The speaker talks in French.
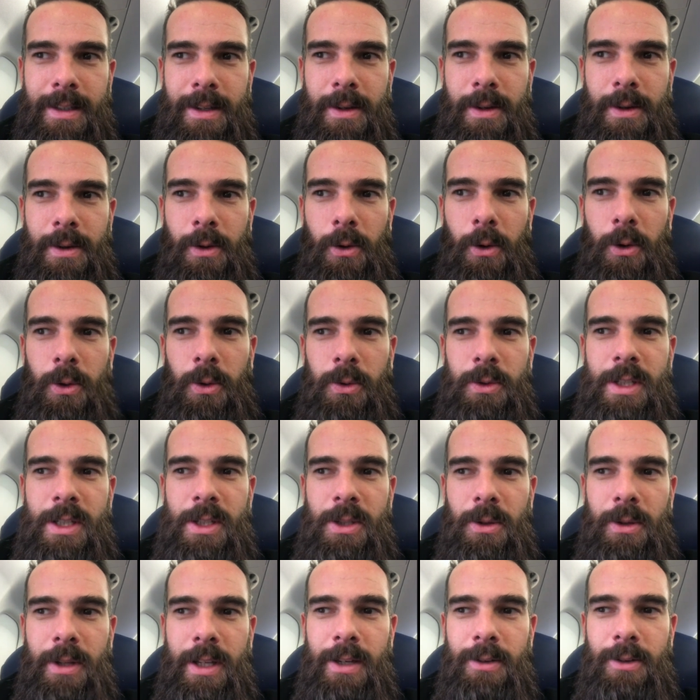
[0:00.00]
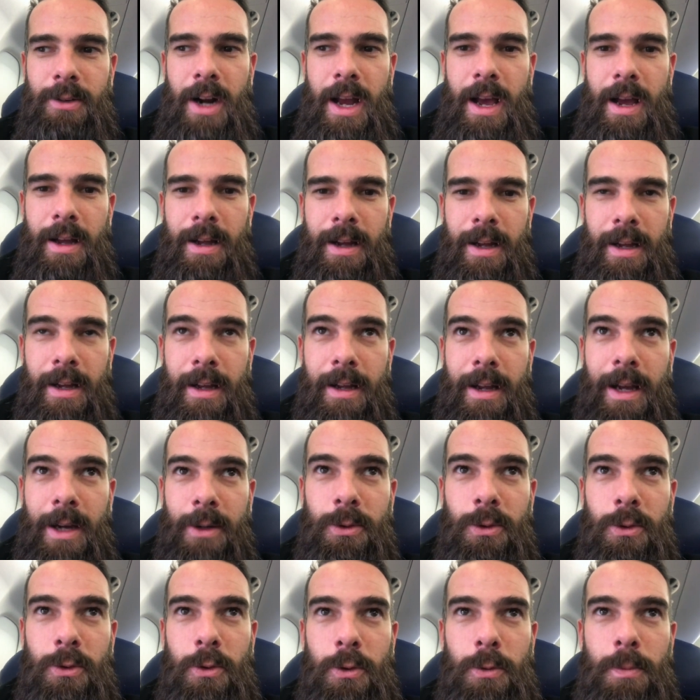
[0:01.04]
euh, reconditionné, voilà, un,
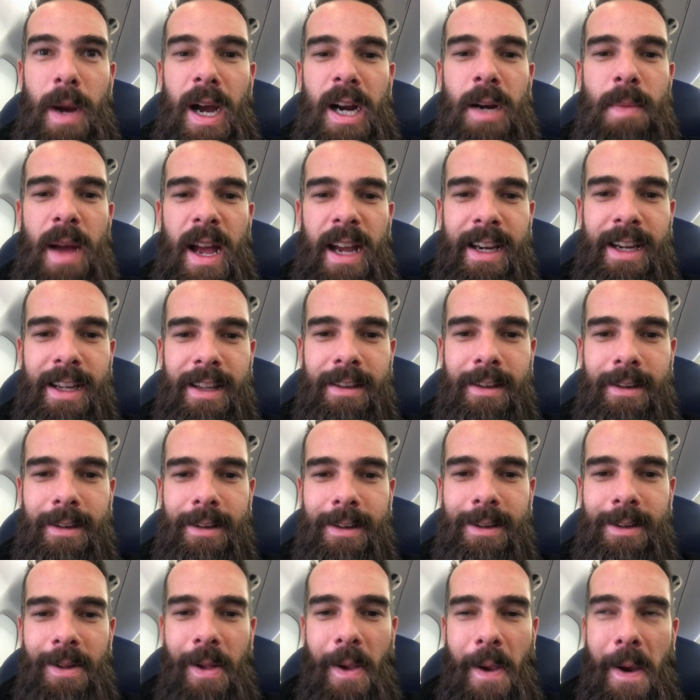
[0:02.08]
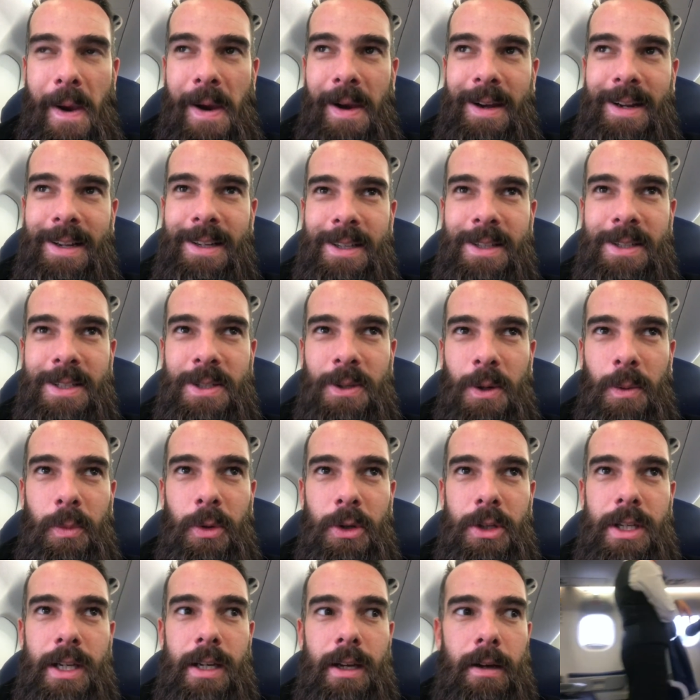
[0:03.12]
coucou back market, si on peut dire,